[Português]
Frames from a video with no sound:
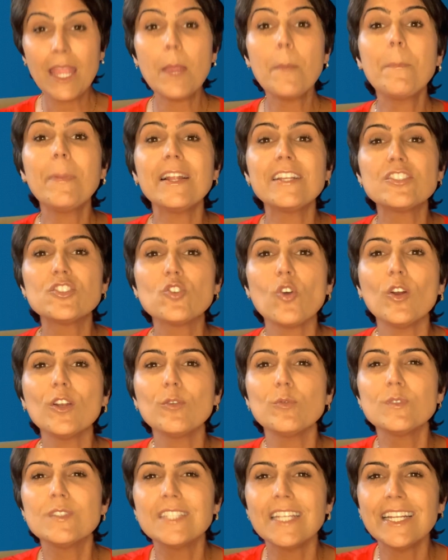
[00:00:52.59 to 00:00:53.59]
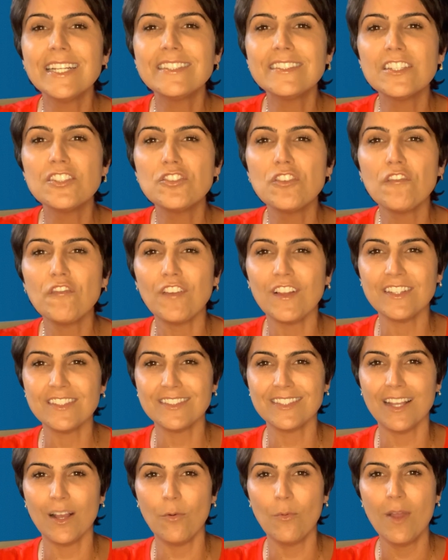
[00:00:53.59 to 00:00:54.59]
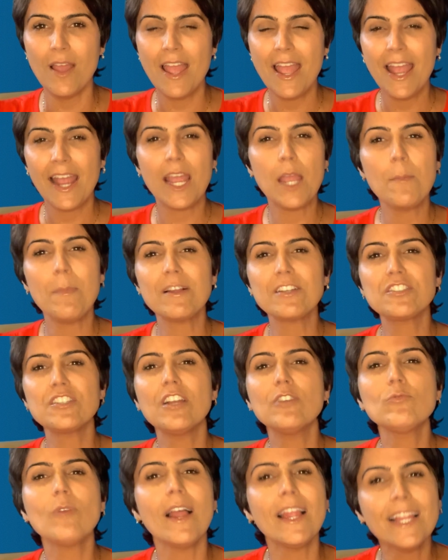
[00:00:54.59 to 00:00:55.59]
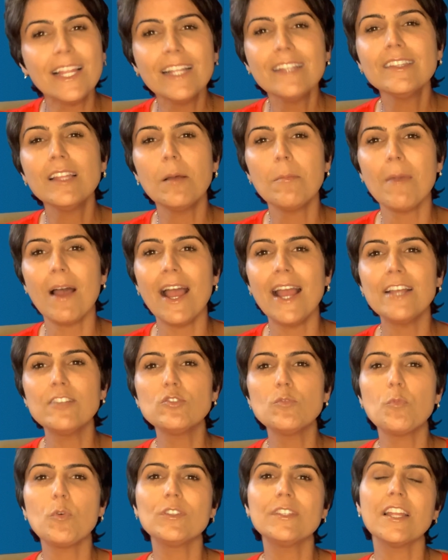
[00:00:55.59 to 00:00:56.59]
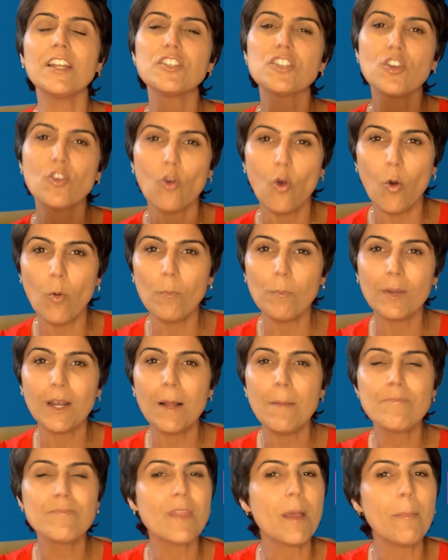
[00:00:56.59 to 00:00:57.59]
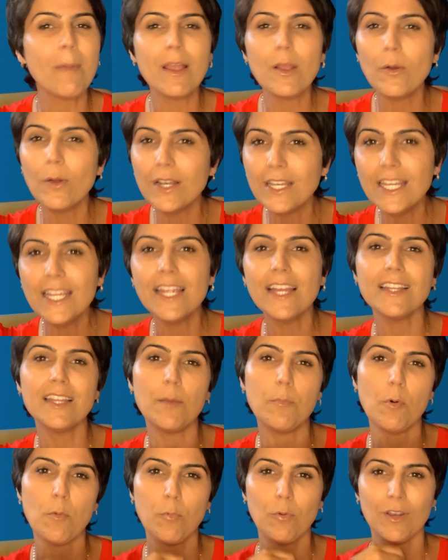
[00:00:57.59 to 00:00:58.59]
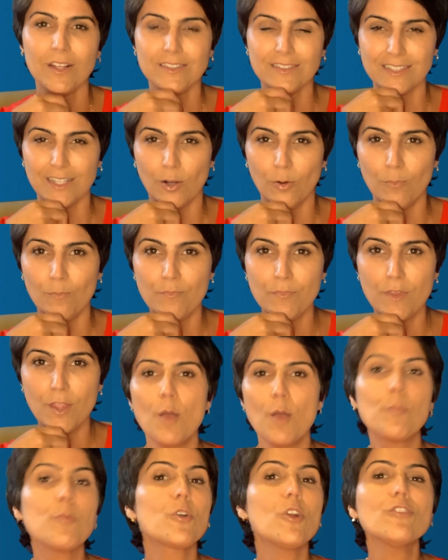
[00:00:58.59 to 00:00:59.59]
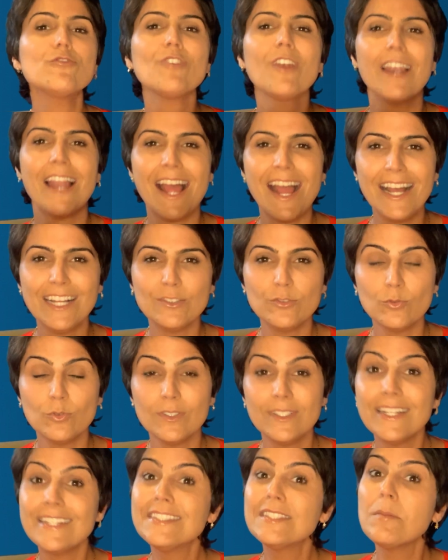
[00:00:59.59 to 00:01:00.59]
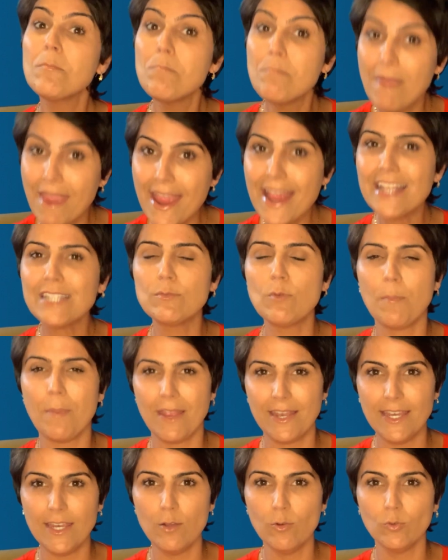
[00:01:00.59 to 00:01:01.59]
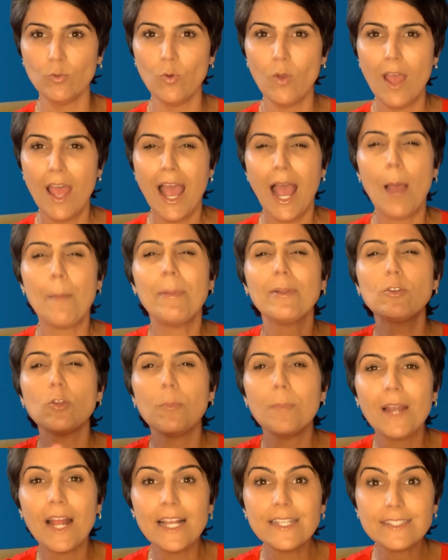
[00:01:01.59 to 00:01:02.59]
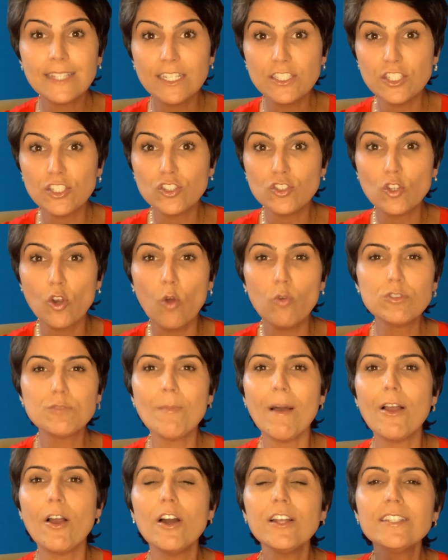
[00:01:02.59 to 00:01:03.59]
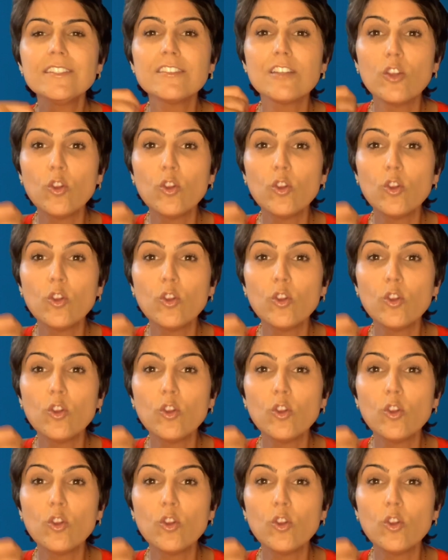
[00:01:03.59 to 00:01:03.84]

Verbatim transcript: e pressiona os índices de inflação, rebaixando ainda mais o poder de compra da maioria da população. Por outro lado, nesse mesmo período, a Petrobras registrou os maiores